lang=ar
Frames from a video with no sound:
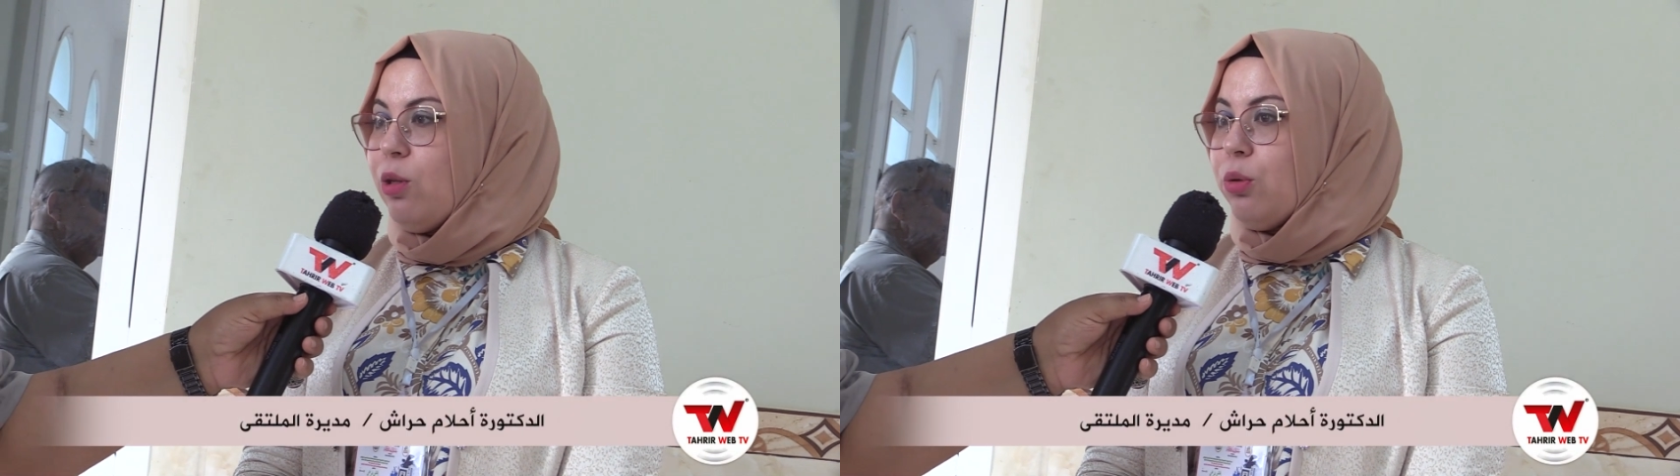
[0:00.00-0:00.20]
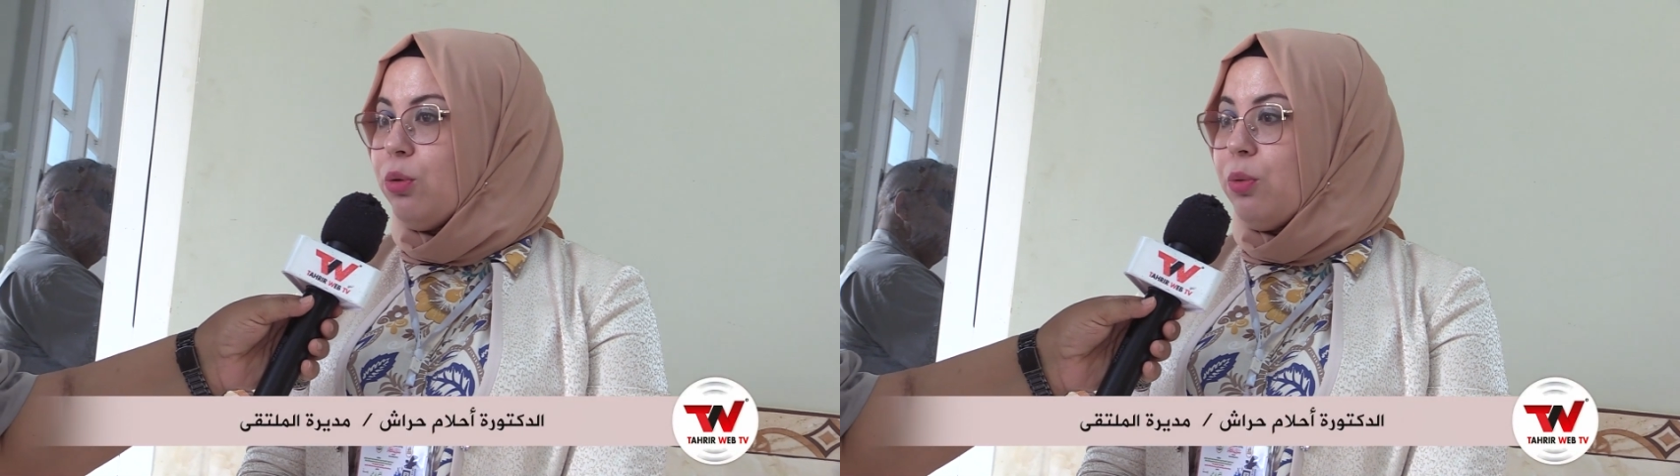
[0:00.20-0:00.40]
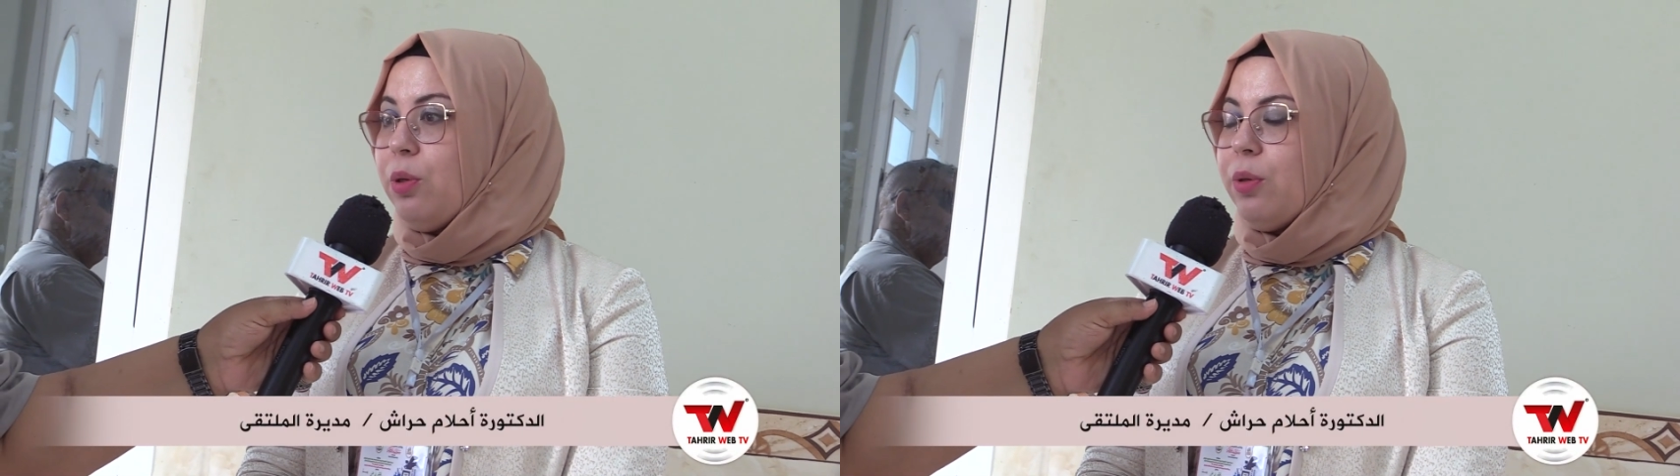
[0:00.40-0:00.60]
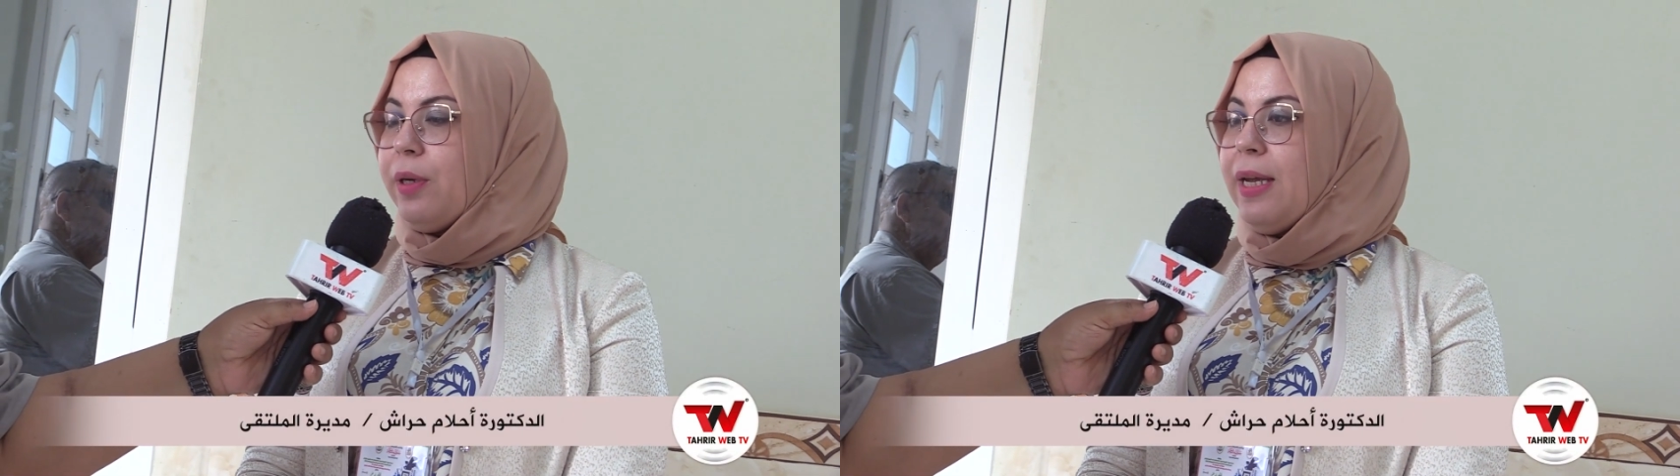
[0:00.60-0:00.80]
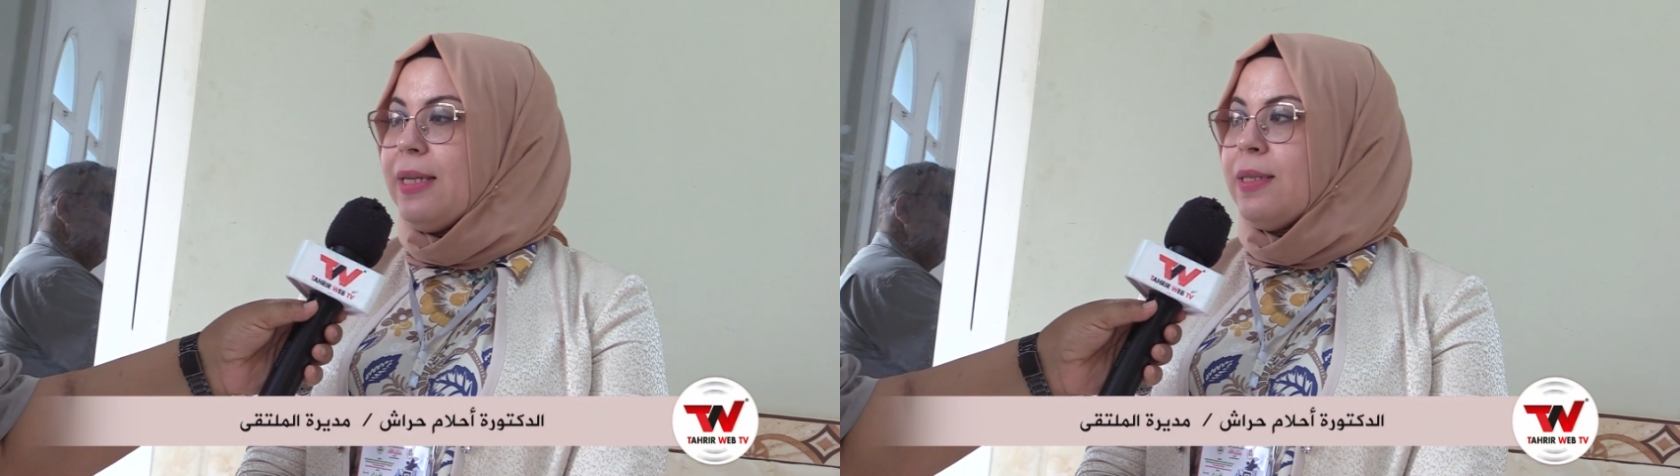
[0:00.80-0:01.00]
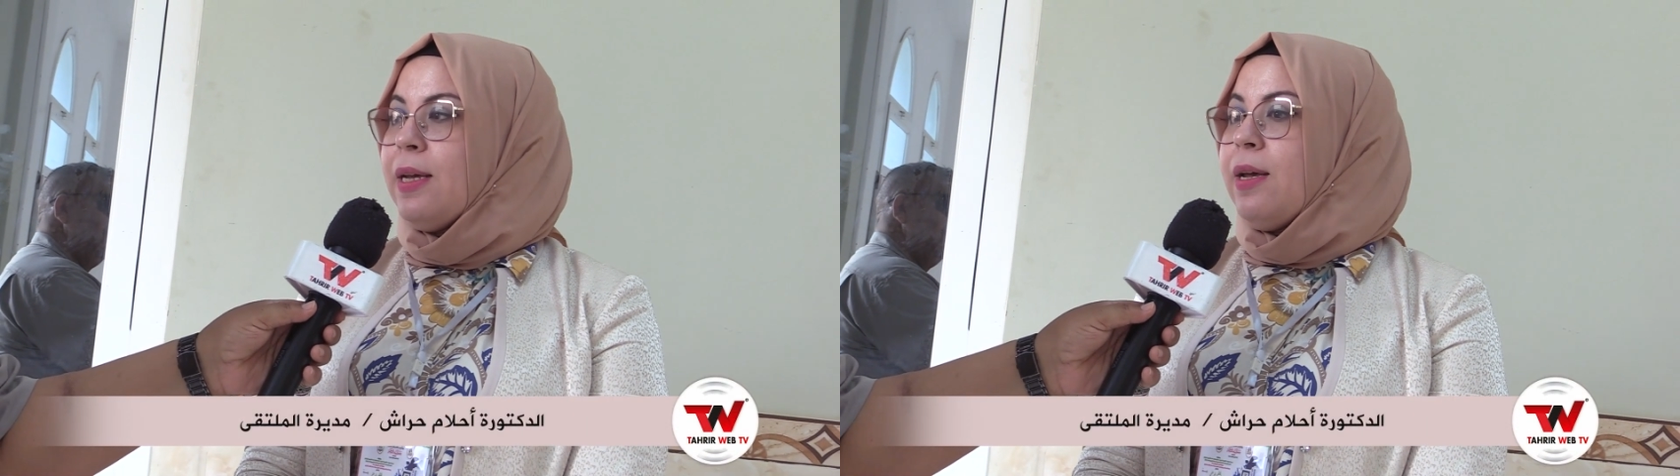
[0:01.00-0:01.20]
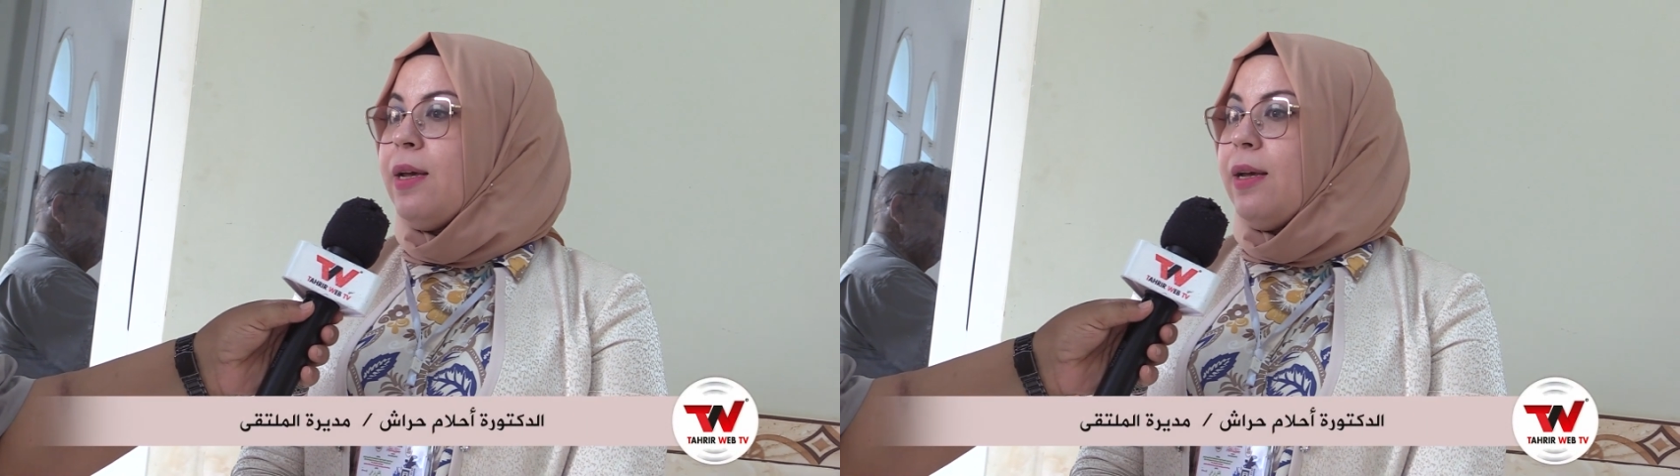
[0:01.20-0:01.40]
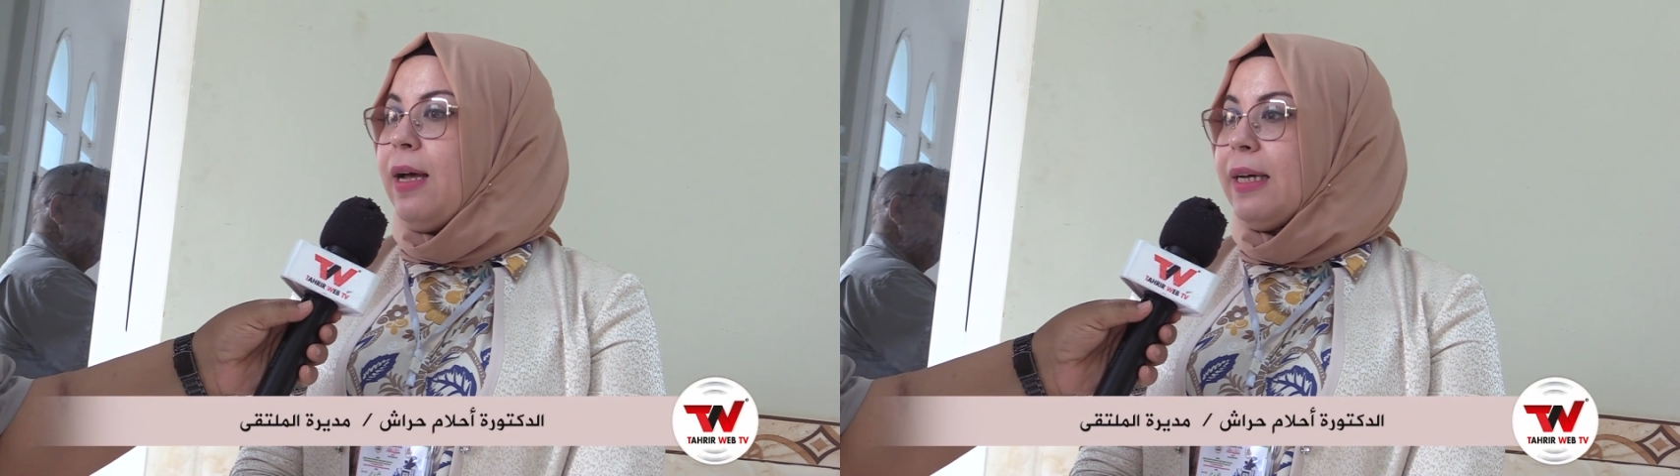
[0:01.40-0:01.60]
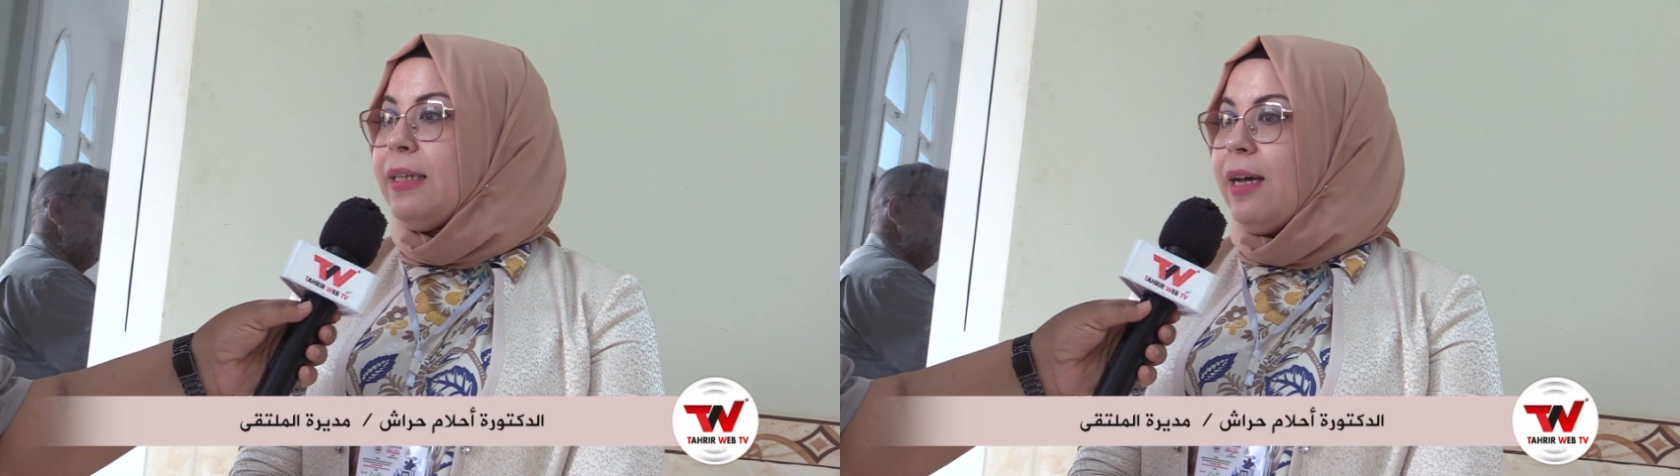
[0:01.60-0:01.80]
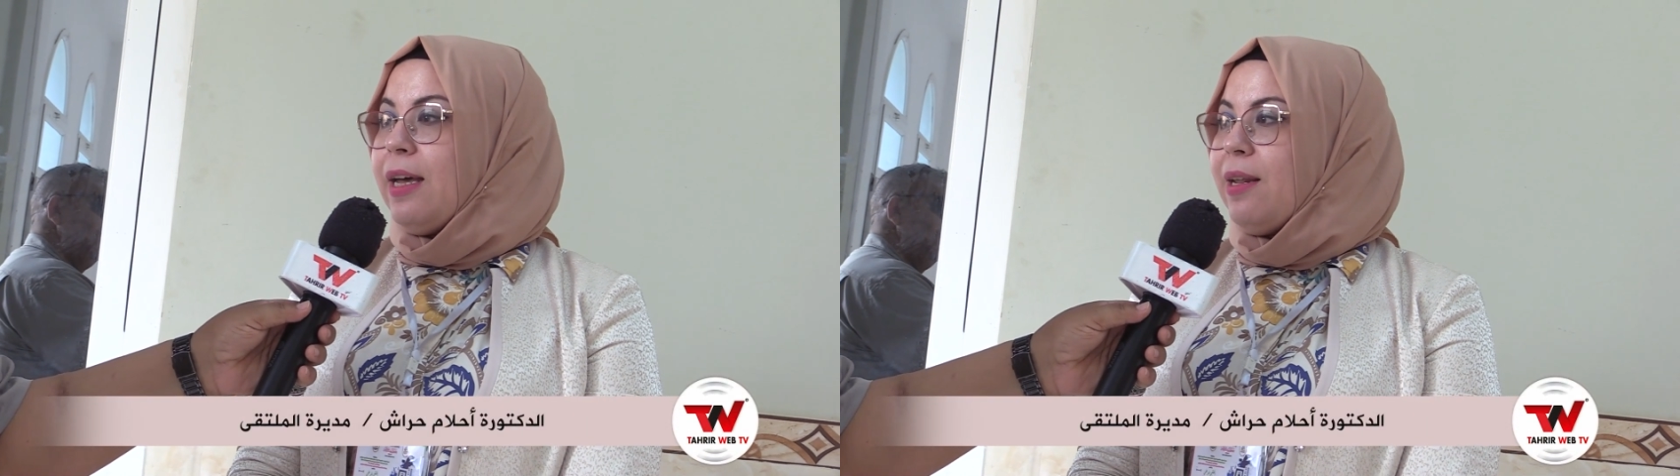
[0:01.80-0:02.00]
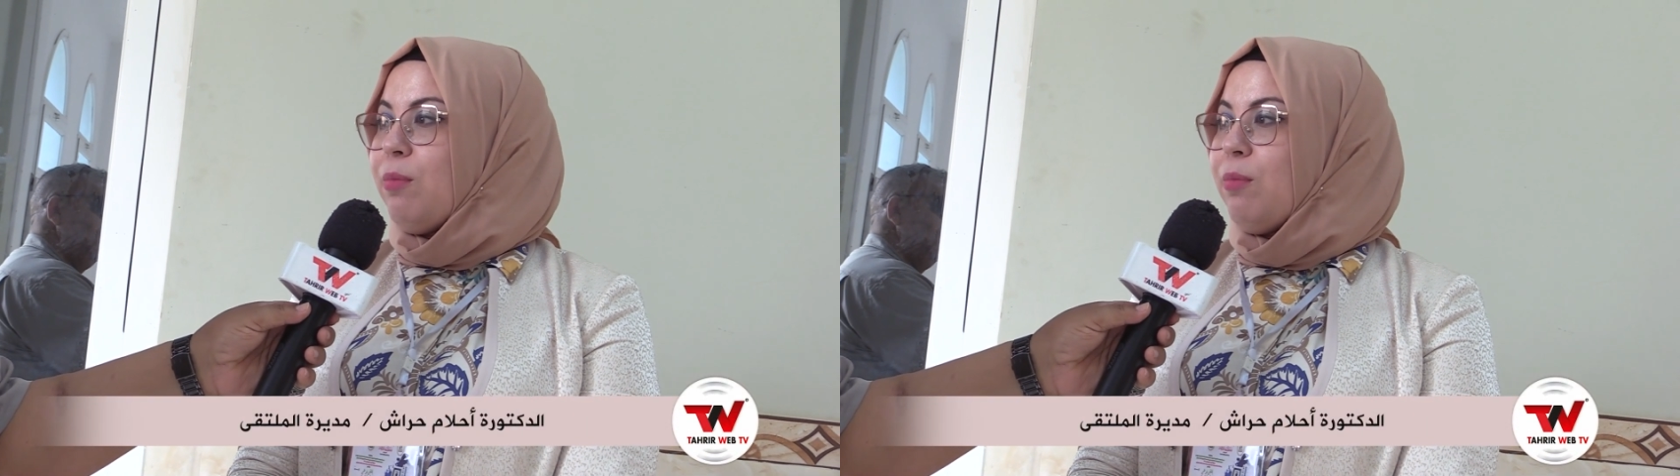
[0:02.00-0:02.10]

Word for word: الحقوق والحريات، حقيقة هذا